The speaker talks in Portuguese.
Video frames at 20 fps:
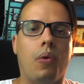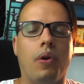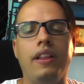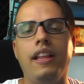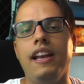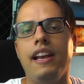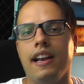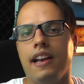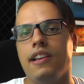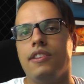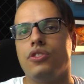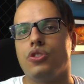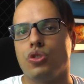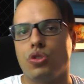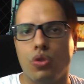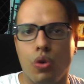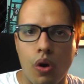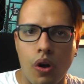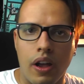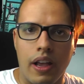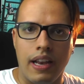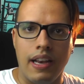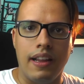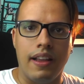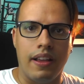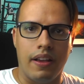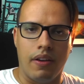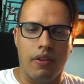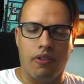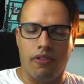quando ele lançou
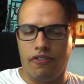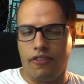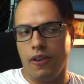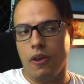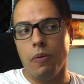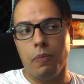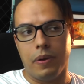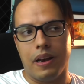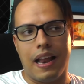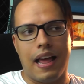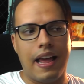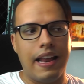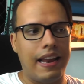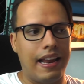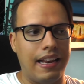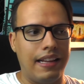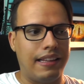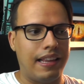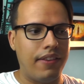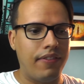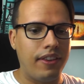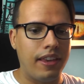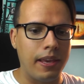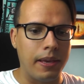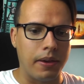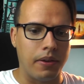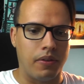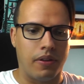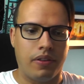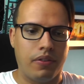ele, é, o filme, filme lá, né? Ele teve
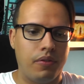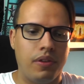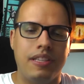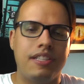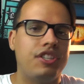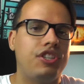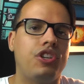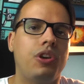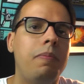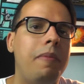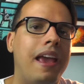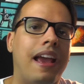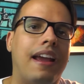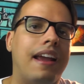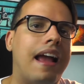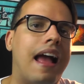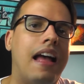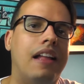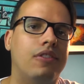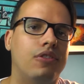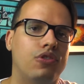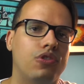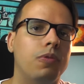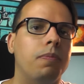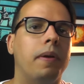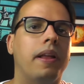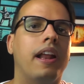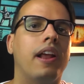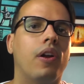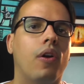que. Não existia o um mercado de
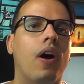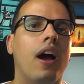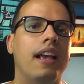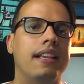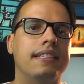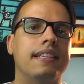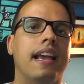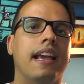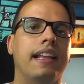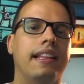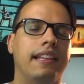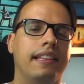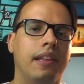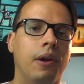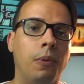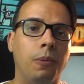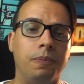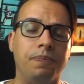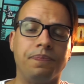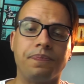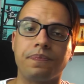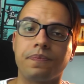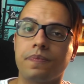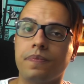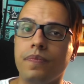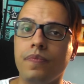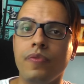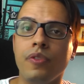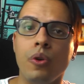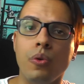super-heróis ainda. Então,
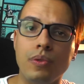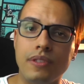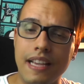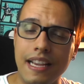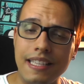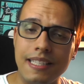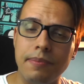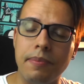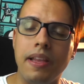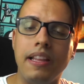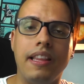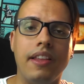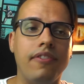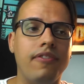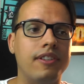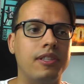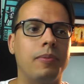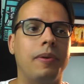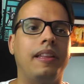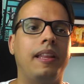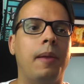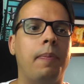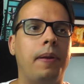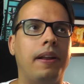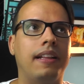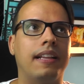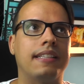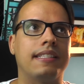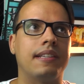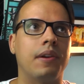os X-Men têm que fazer uma
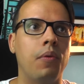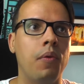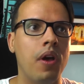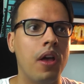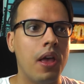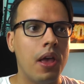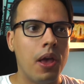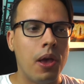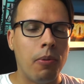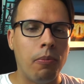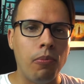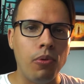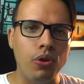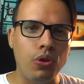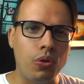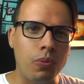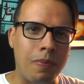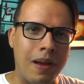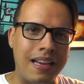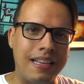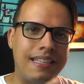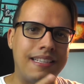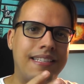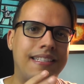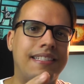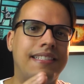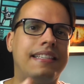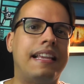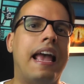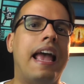interpretação muito mais
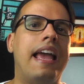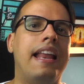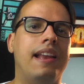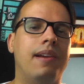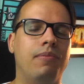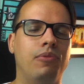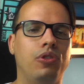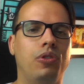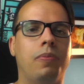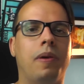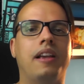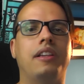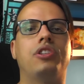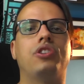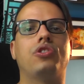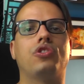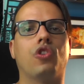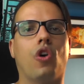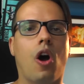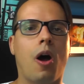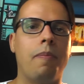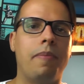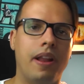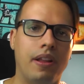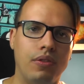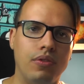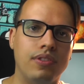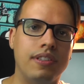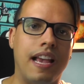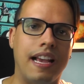séria, muito mais
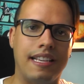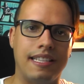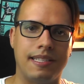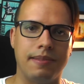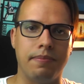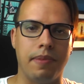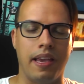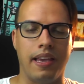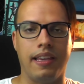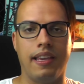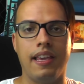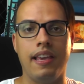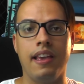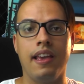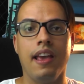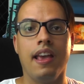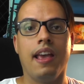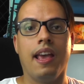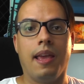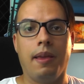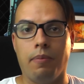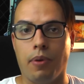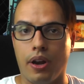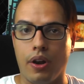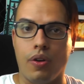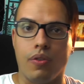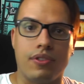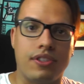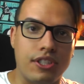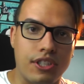sóbria dos X-Men, que,
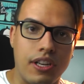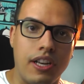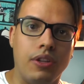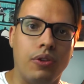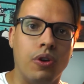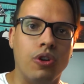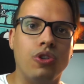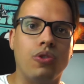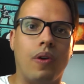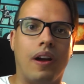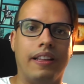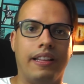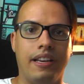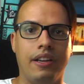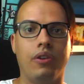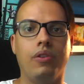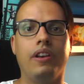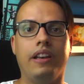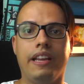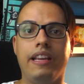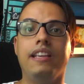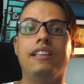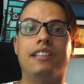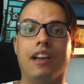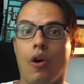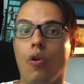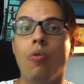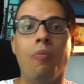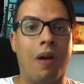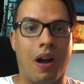embora eu não seja leitor de quadrinho, eu
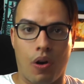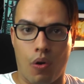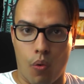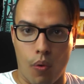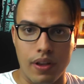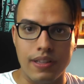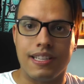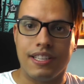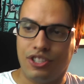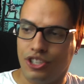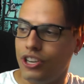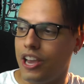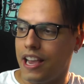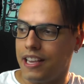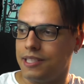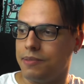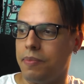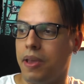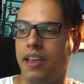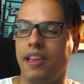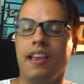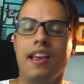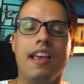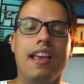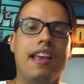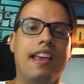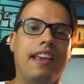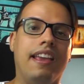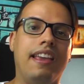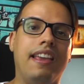li alguma coisa de X-Men
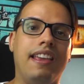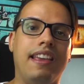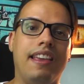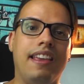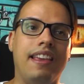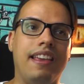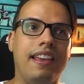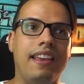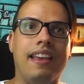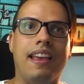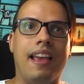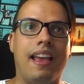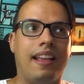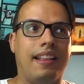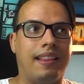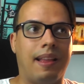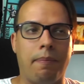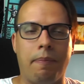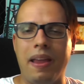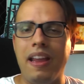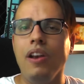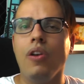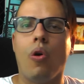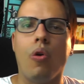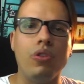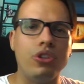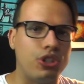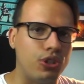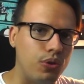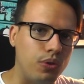e eh, tá bem
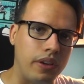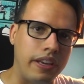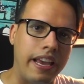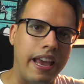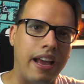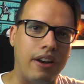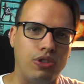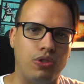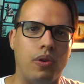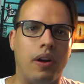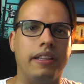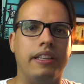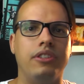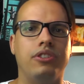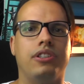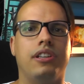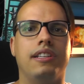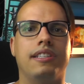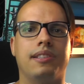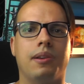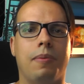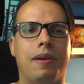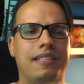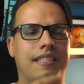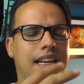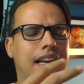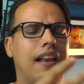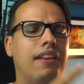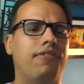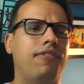longe do que é nos quadrinhos, que eles são
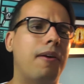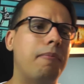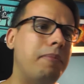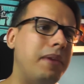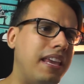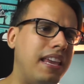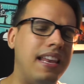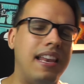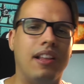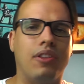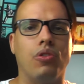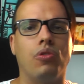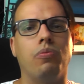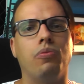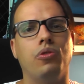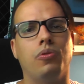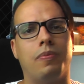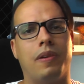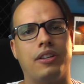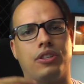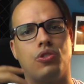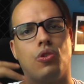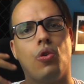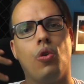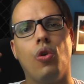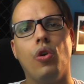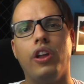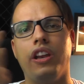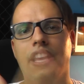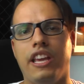mais aquela família, tudo muito mais
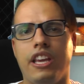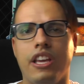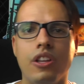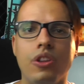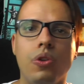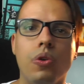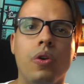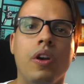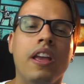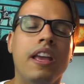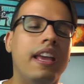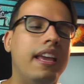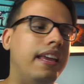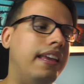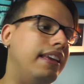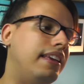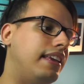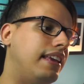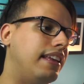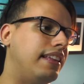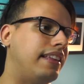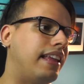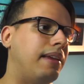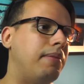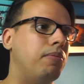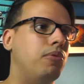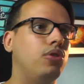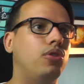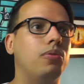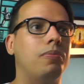colorido e que
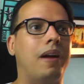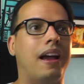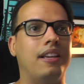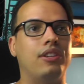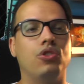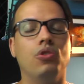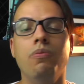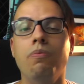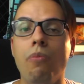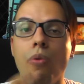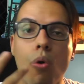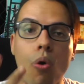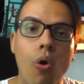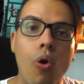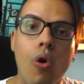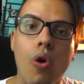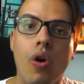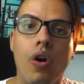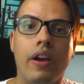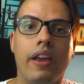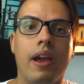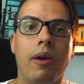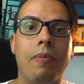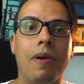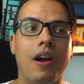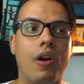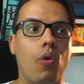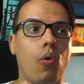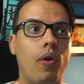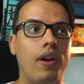tem muito mais humor, que é
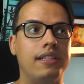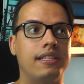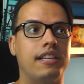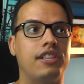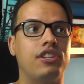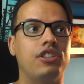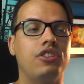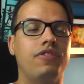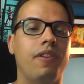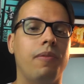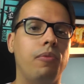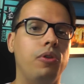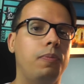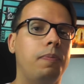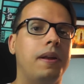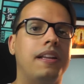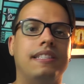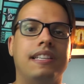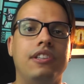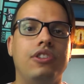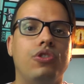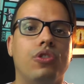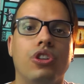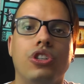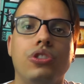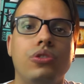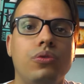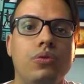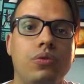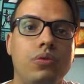uma coisa que a gente vê muito presente
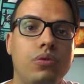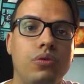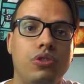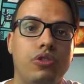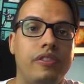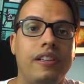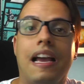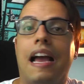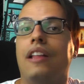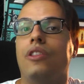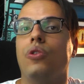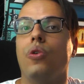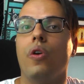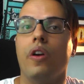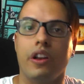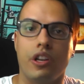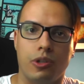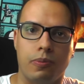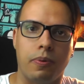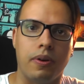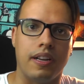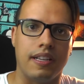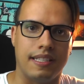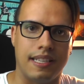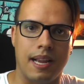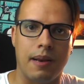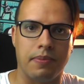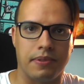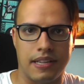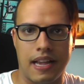hoje no, nos Vingadores, por
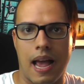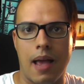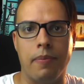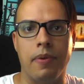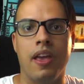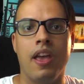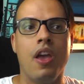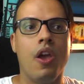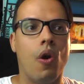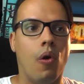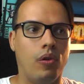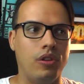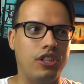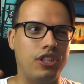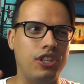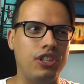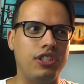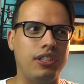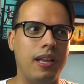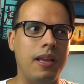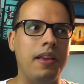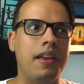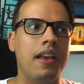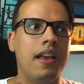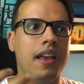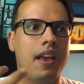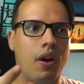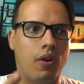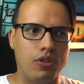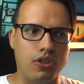exemplo, sabe? Onde a gente tem...
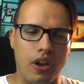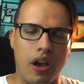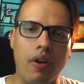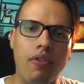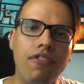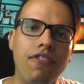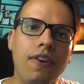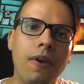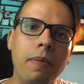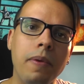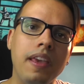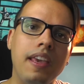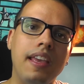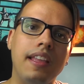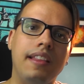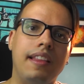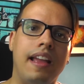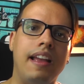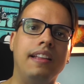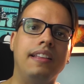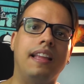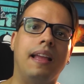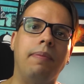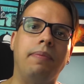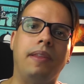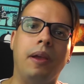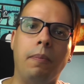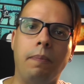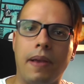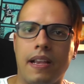Onde é um filme que tenta
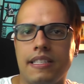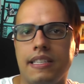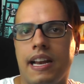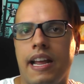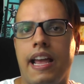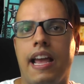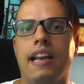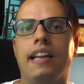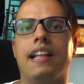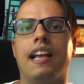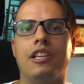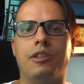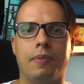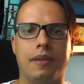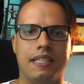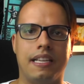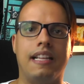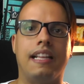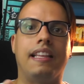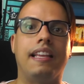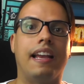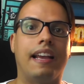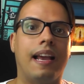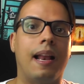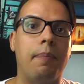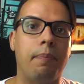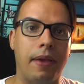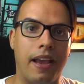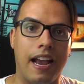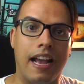ter um pezinho na realidade, mas ainda tem
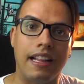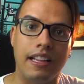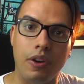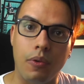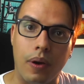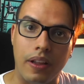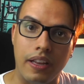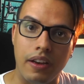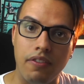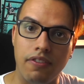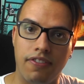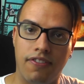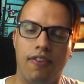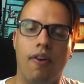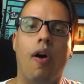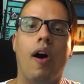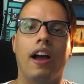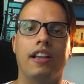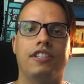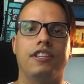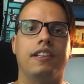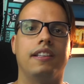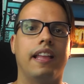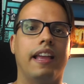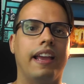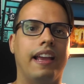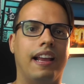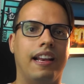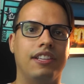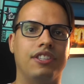aquela pegada em quadrinho forte, que
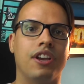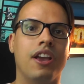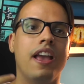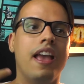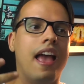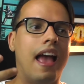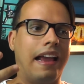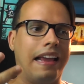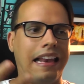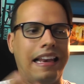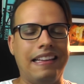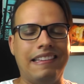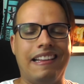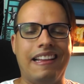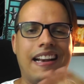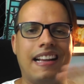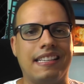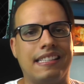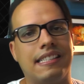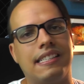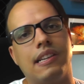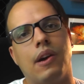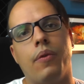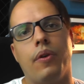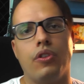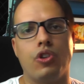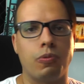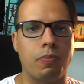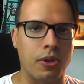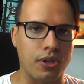tem aquelas, aquela
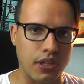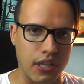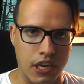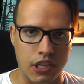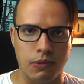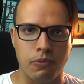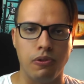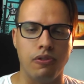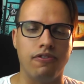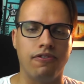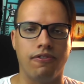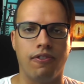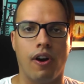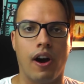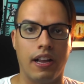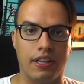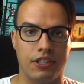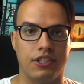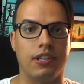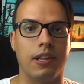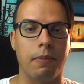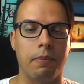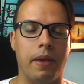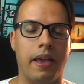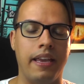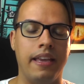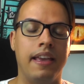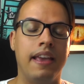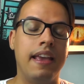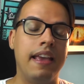interação entre os personagens muito fortes
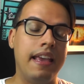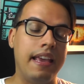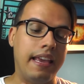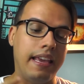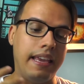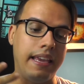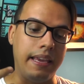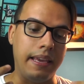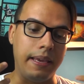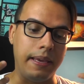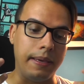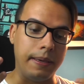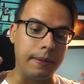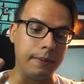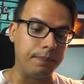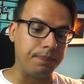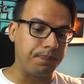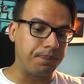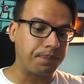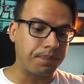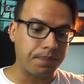também e